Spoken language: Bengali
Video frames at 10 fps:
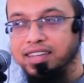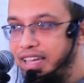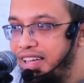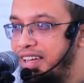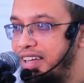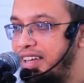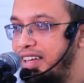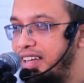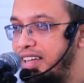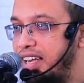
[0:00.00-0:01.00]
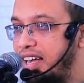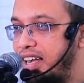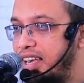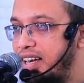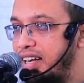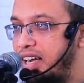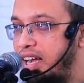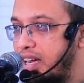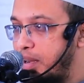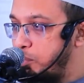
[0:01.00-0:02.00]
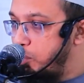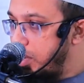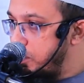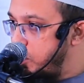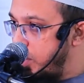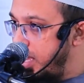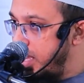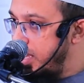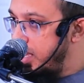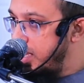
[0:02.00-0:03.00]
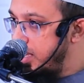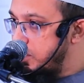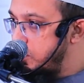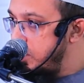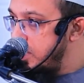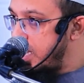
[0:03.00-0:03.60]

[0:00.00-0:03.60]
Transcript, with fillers: হ্যাঁ আকাম কুকাম করে স্কুলে